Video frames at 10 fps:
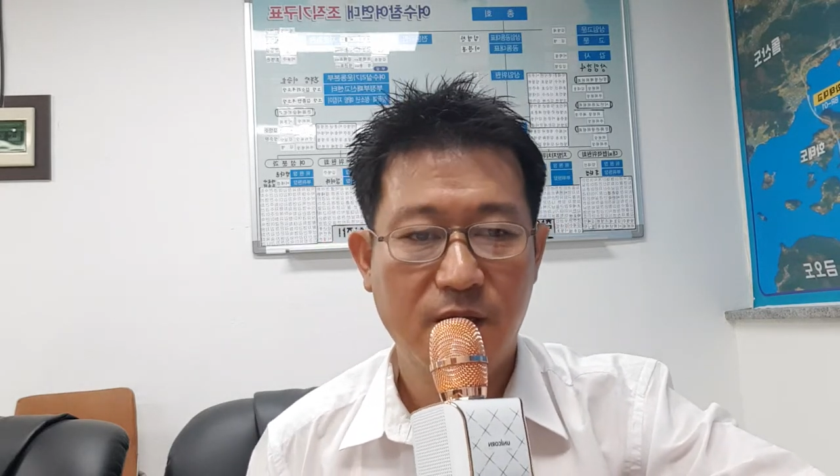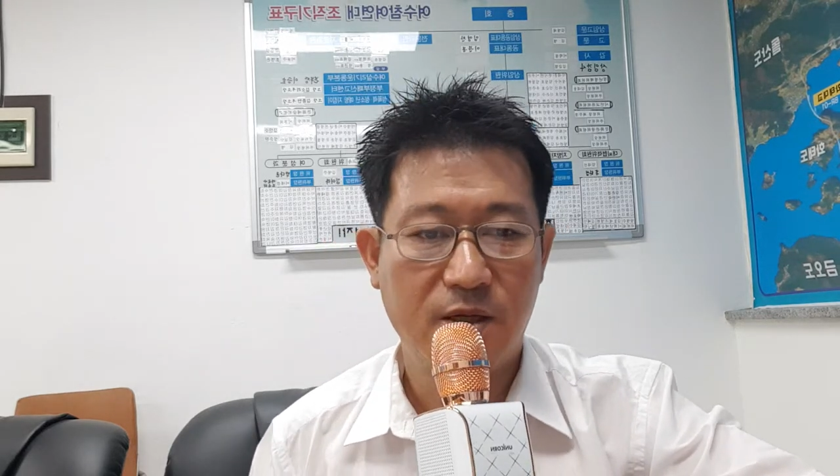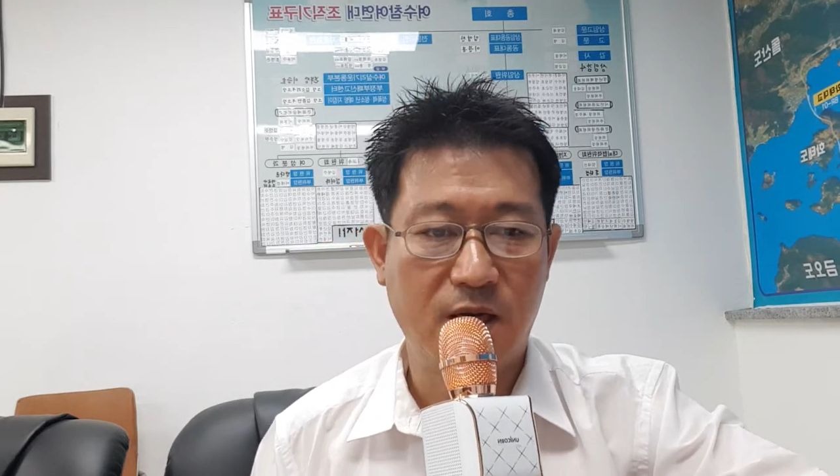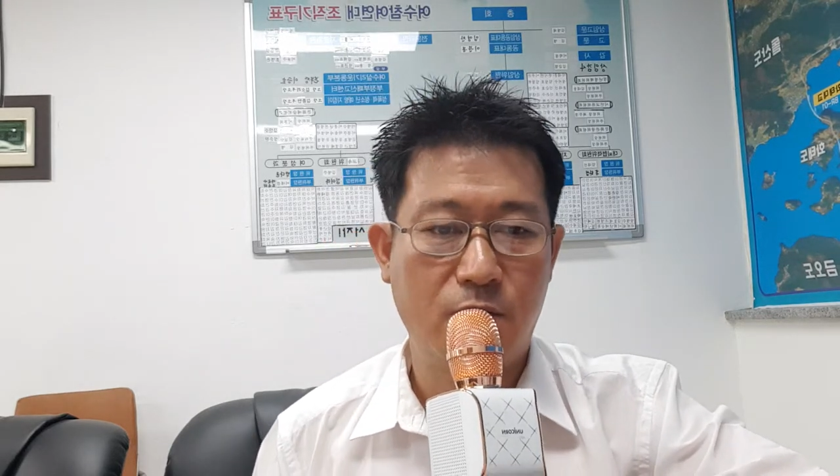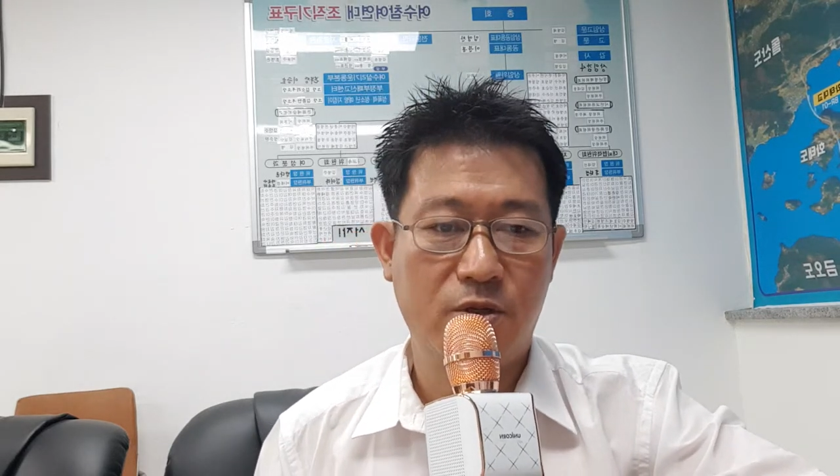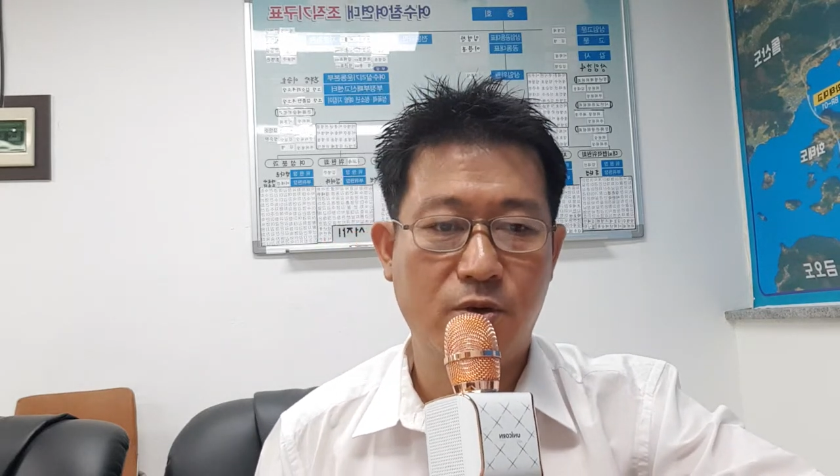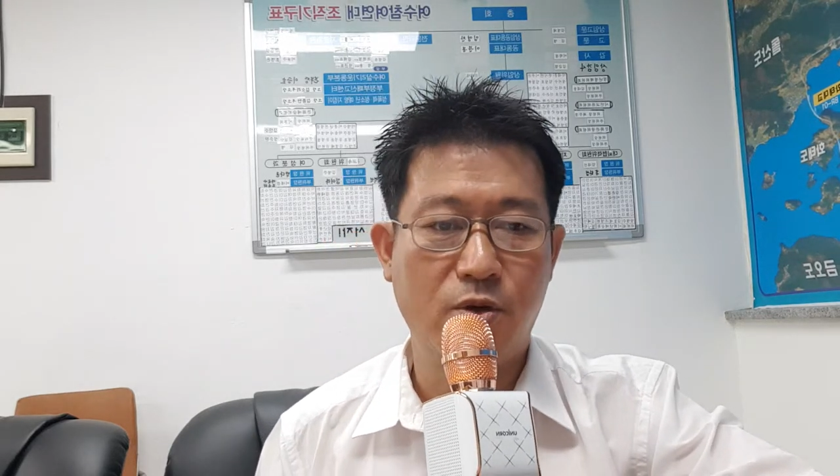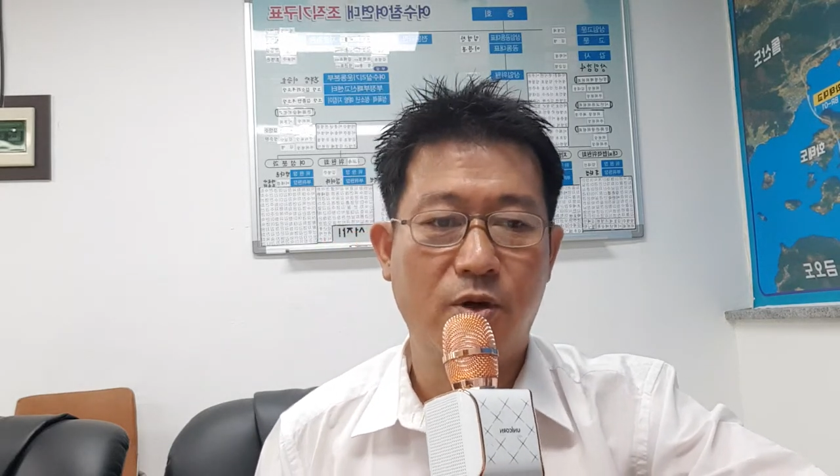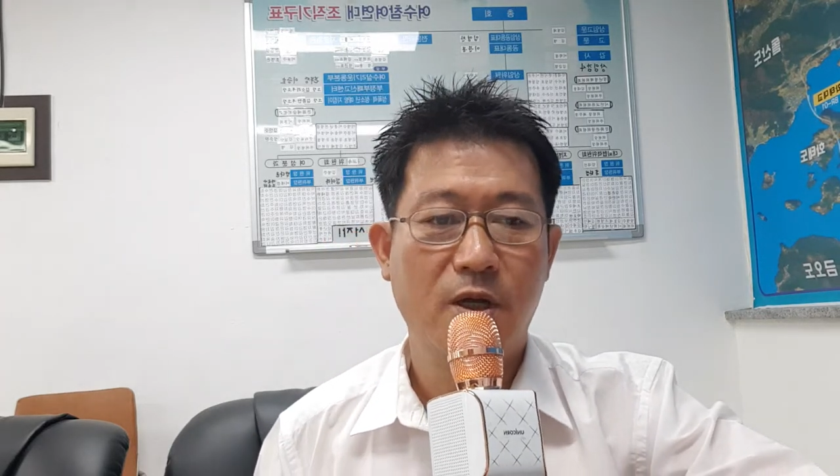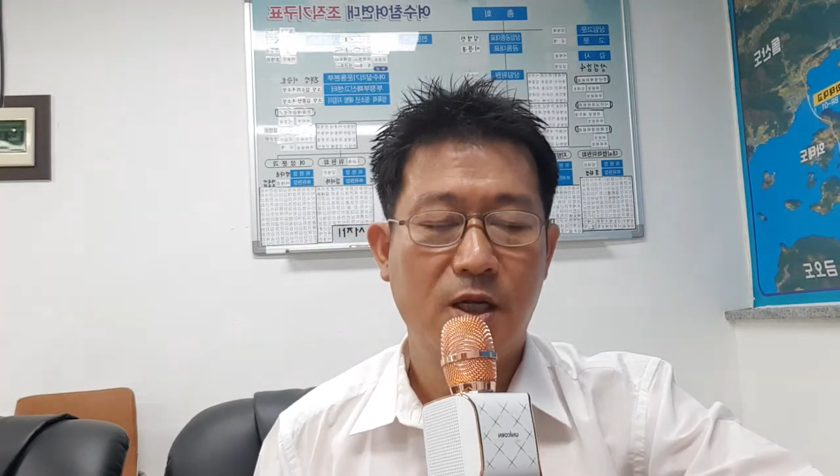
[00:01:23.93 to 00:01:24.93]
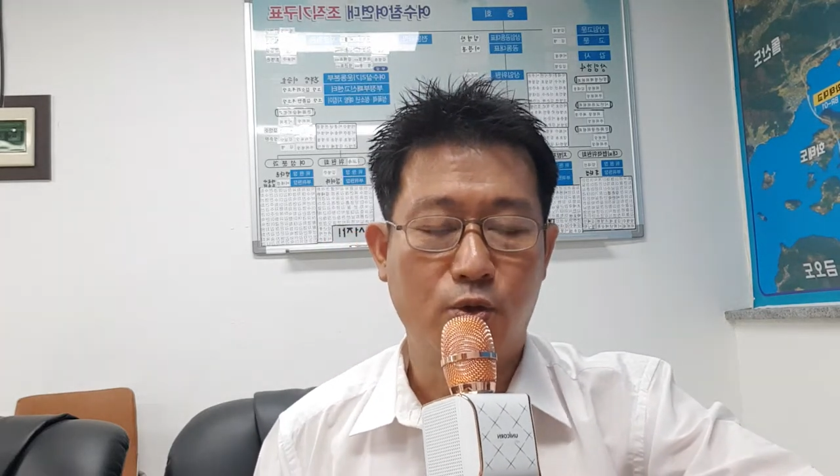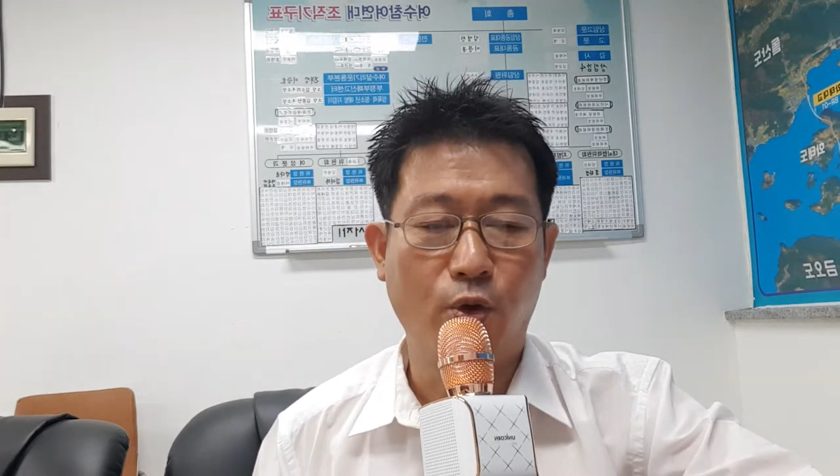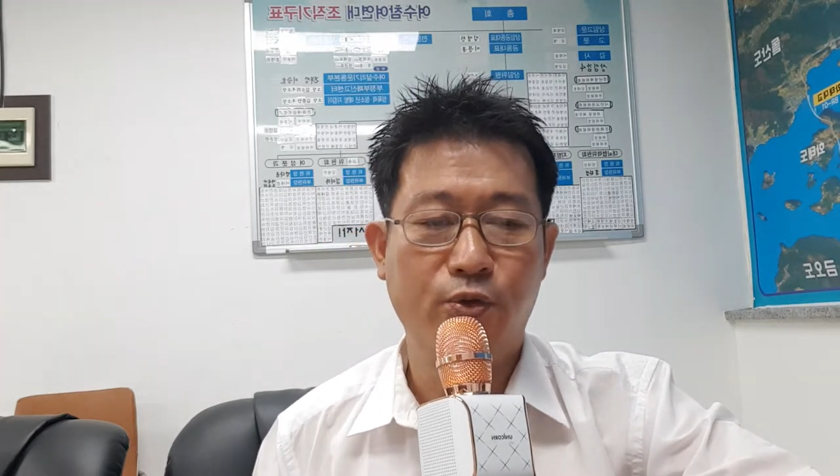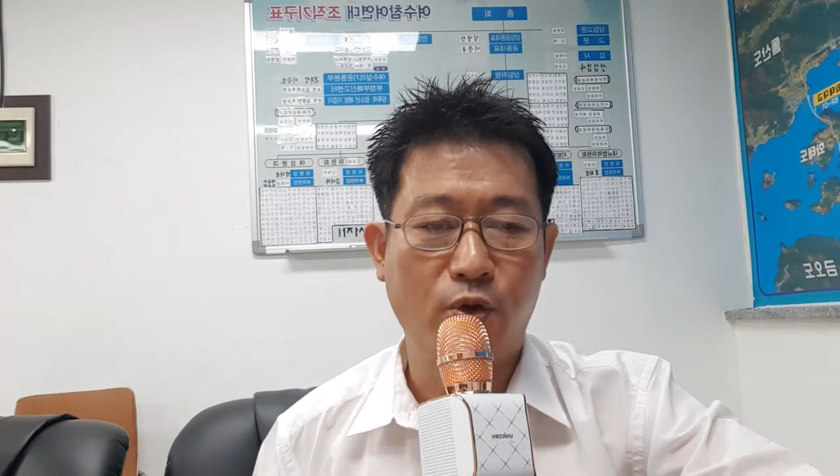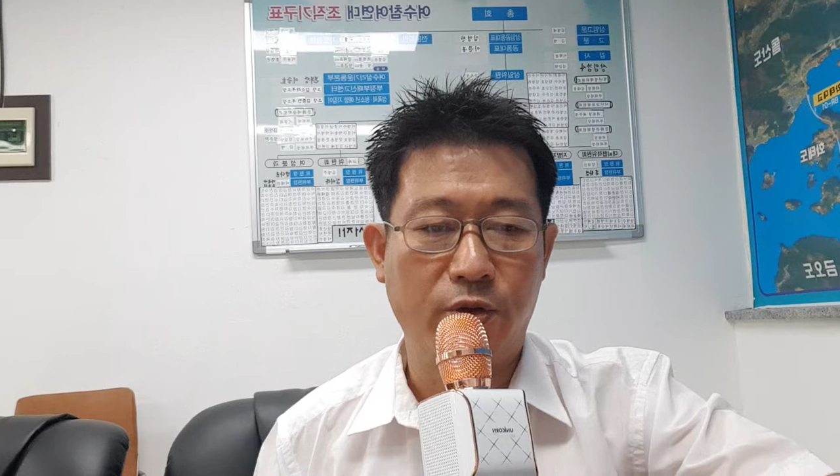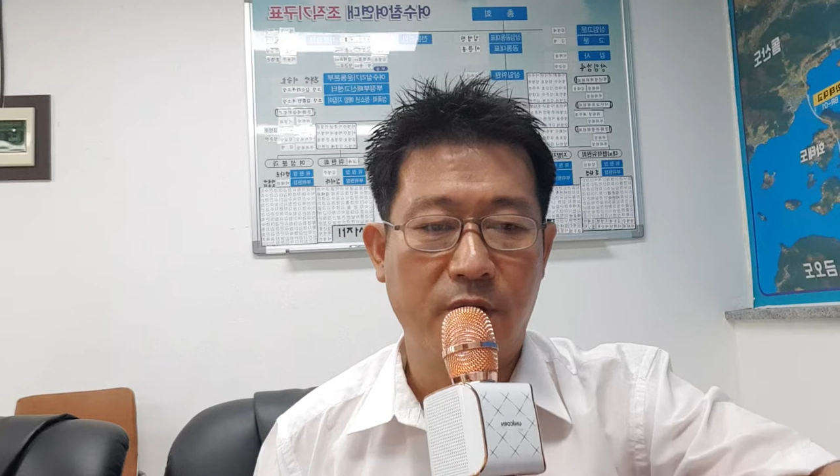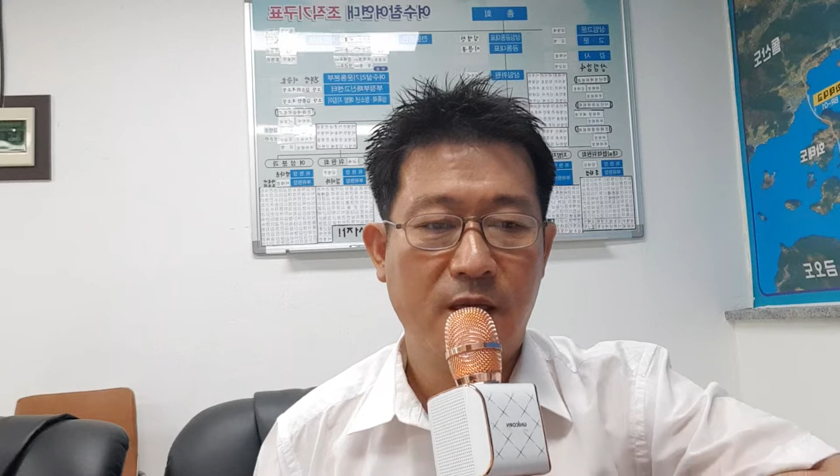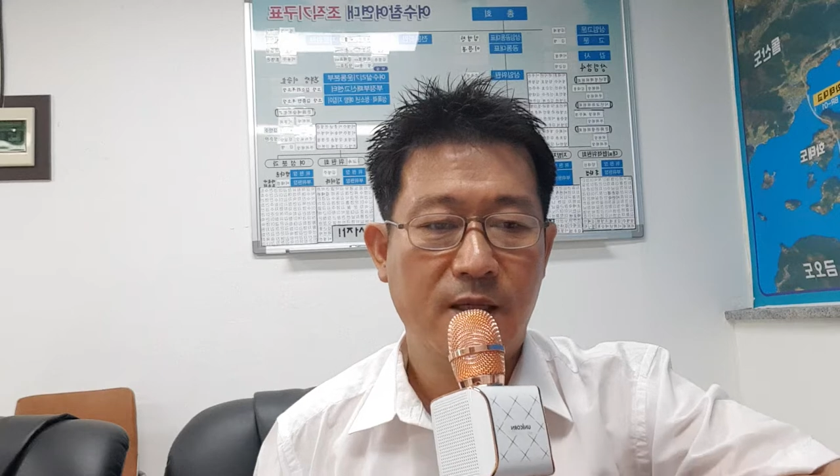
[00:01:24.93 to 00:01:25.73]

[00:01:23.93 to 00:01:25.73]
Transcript: 그리고 돈 돈,